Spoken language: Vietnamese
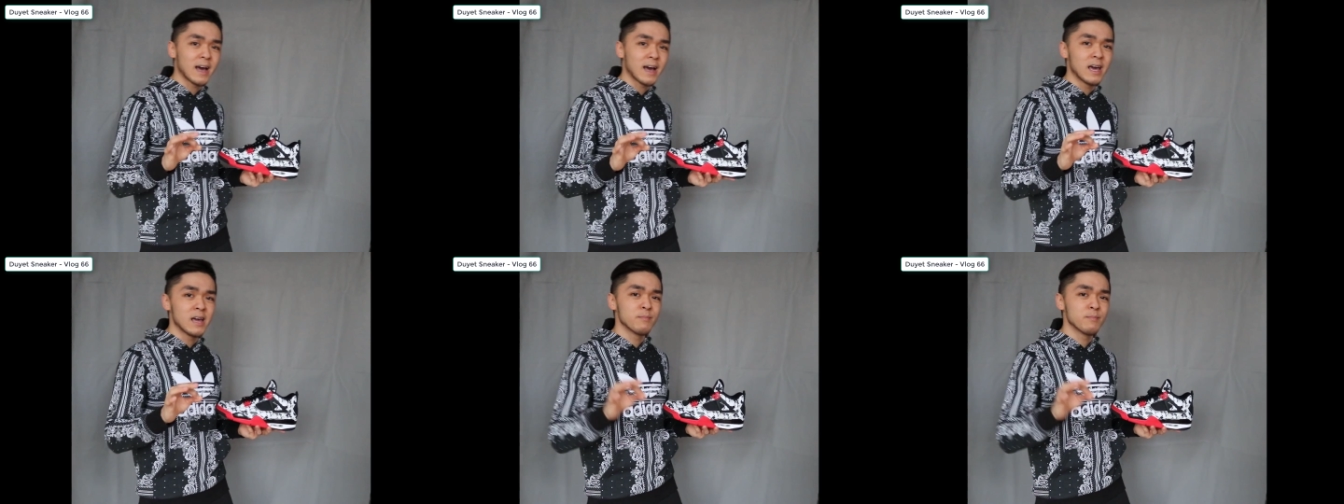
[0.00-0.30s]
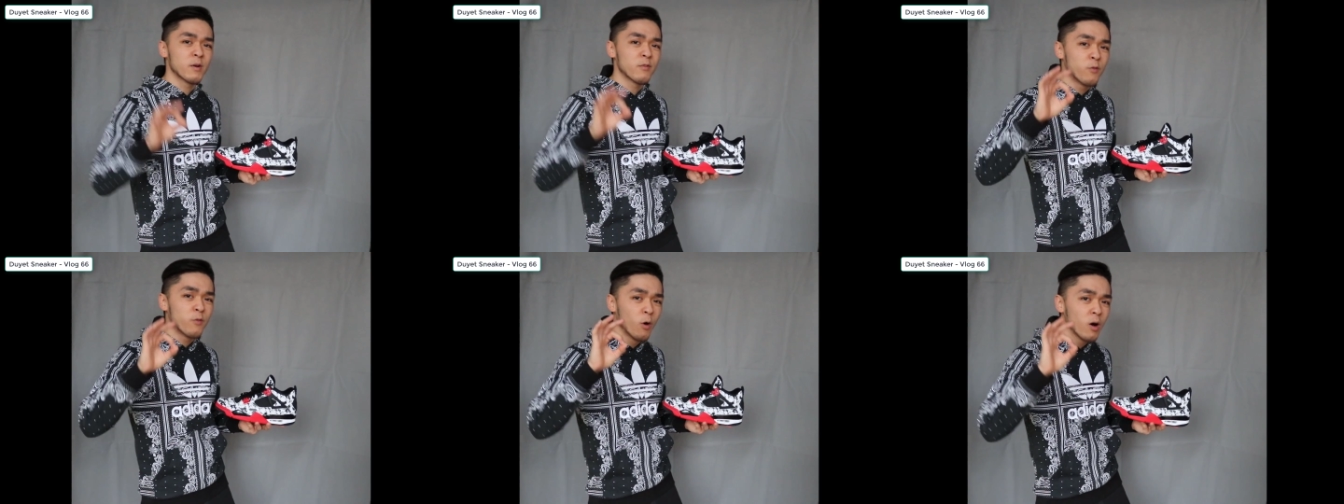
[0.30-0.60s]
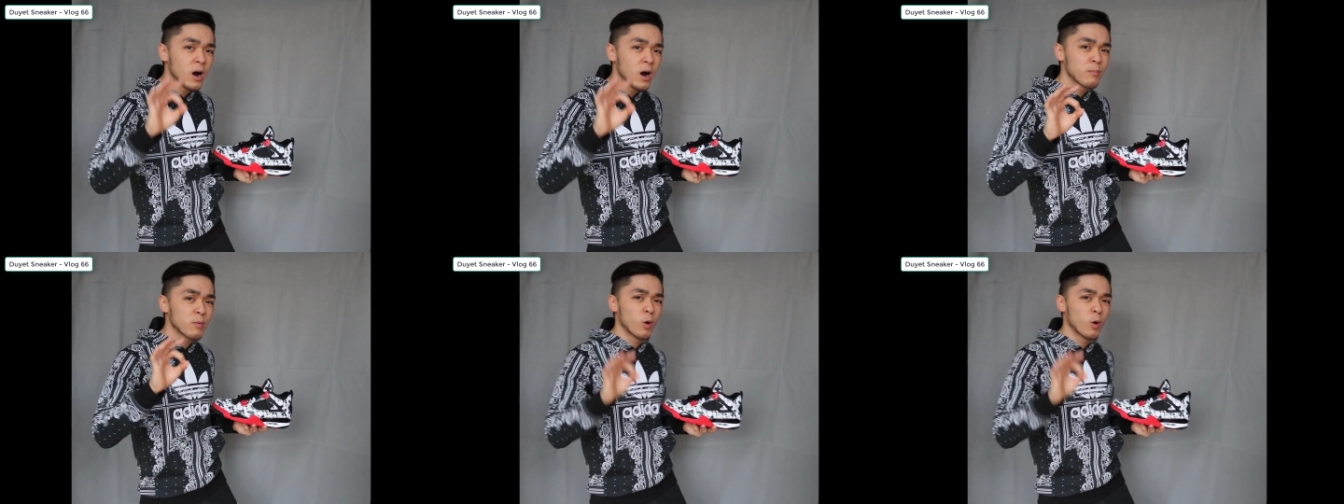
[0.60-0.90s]
này mà
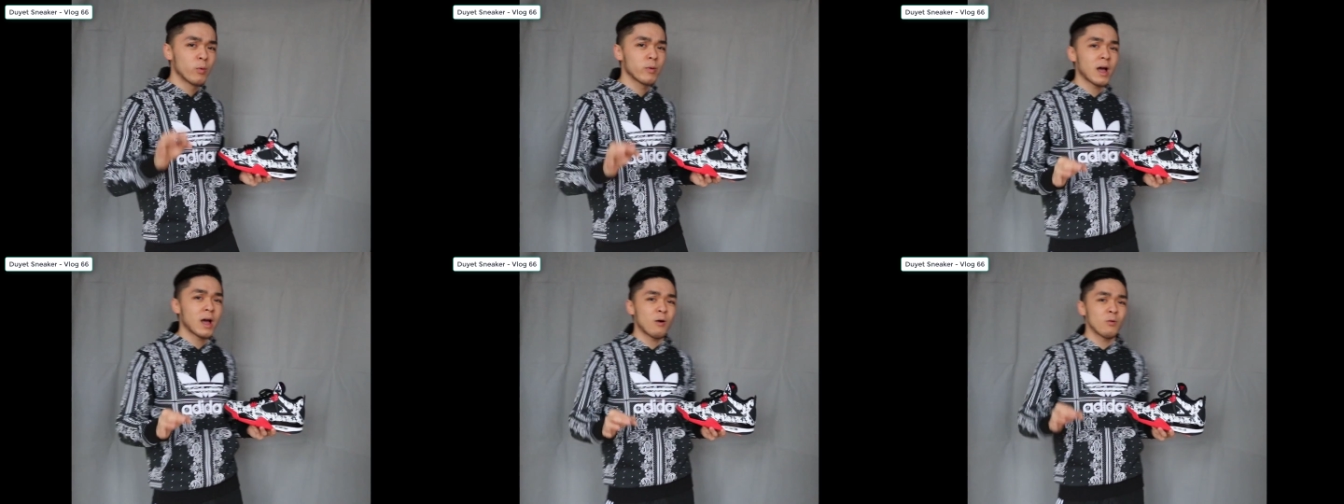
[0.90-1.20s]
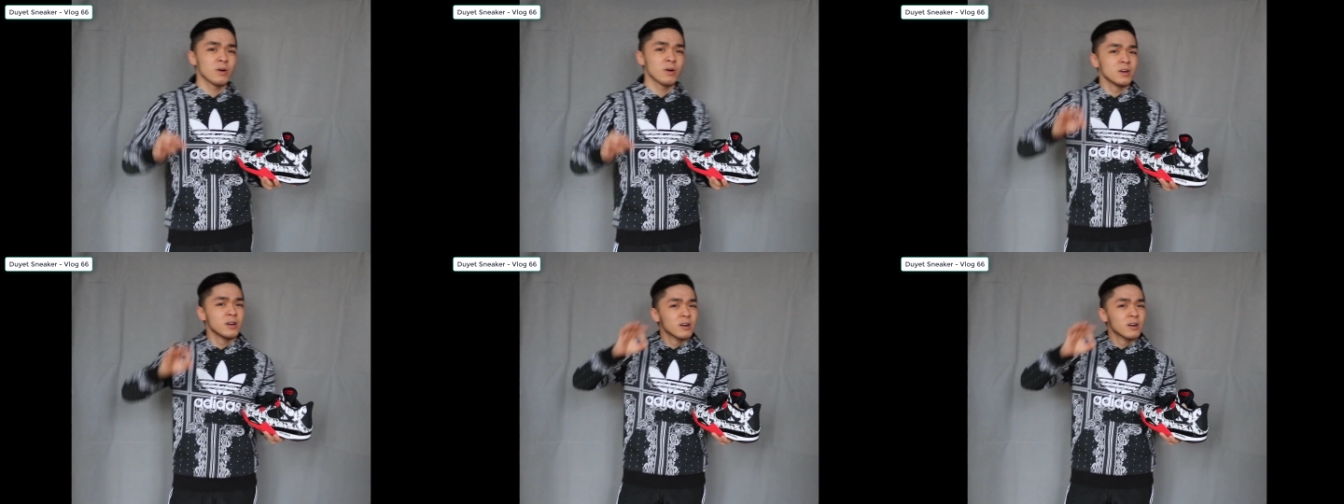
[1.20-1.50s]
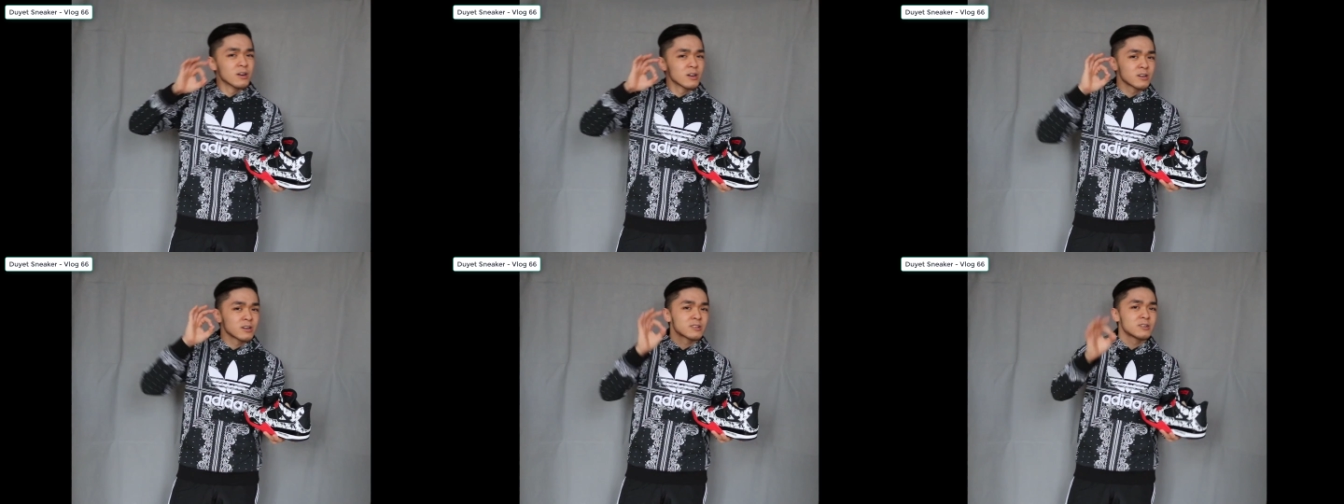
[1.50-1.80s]
phối hợp cùng nhau
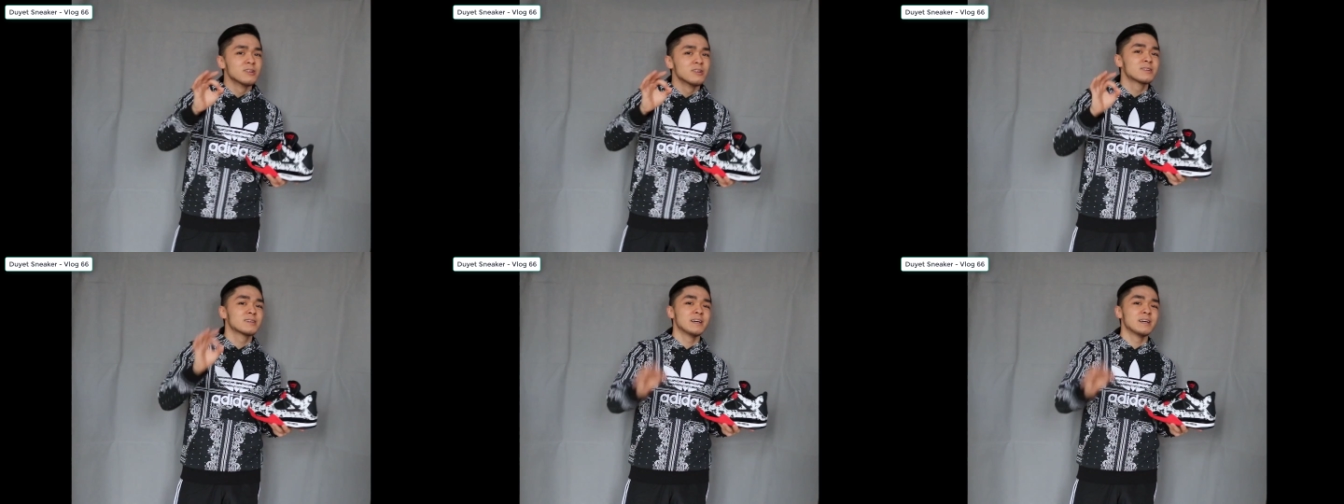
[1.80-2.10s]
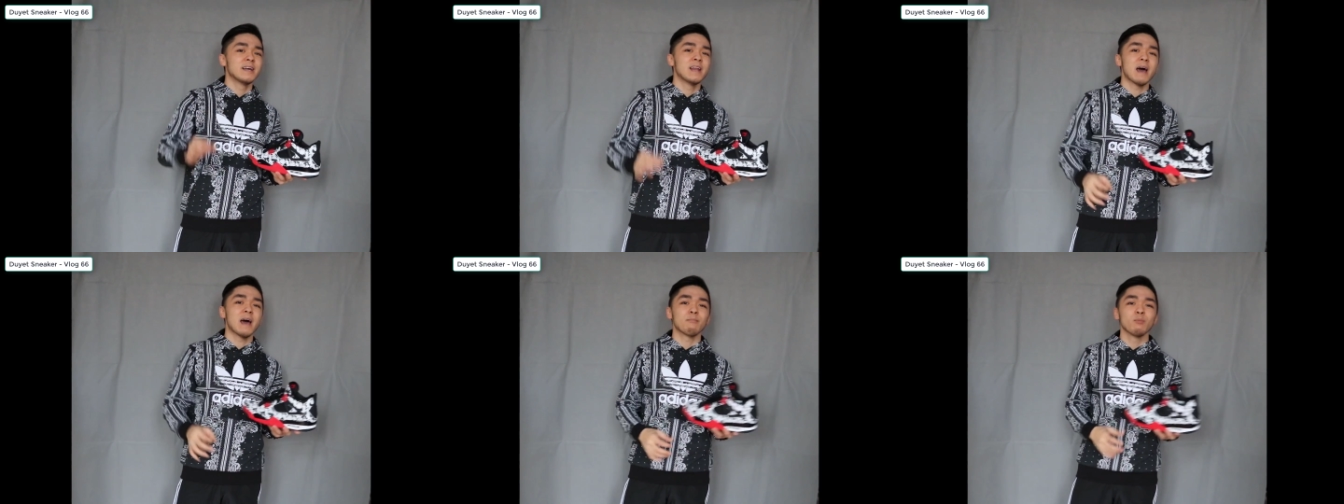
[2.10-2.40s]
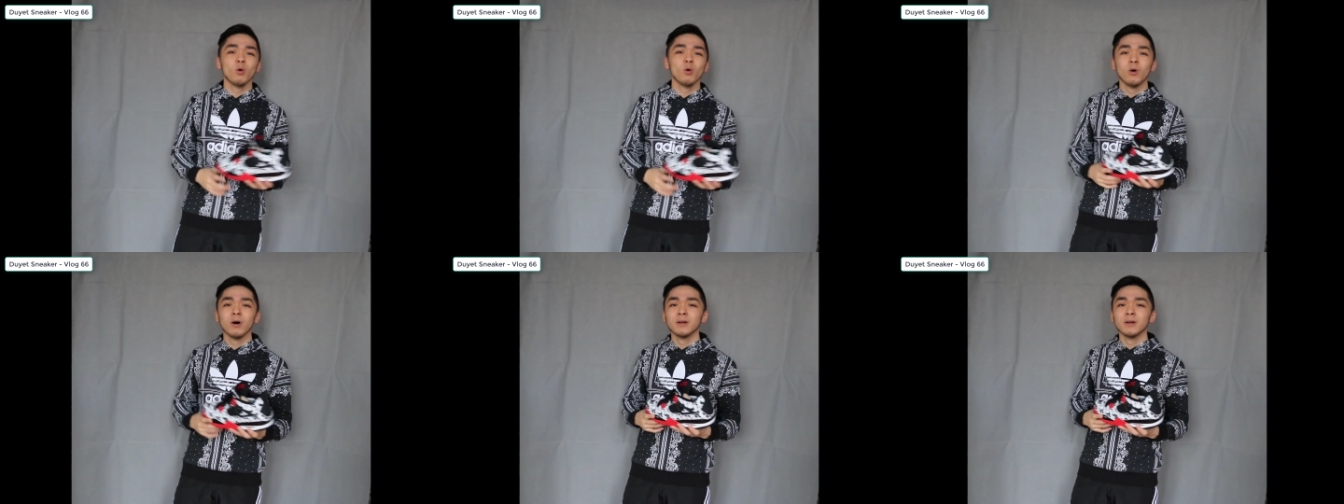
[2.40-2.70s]
cực kỳ đẹp
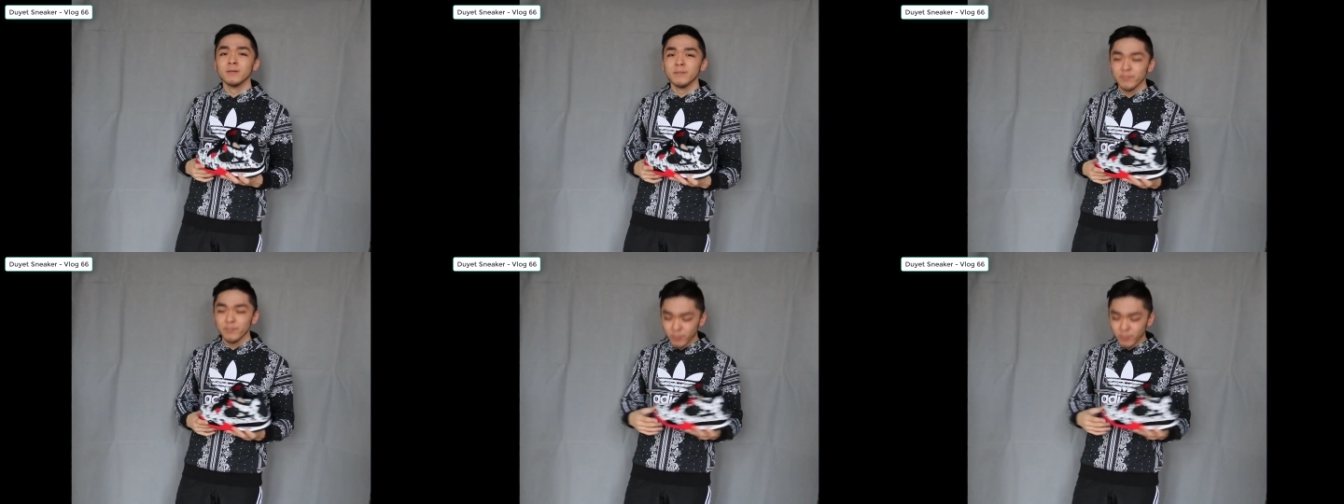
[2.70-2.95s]
luôn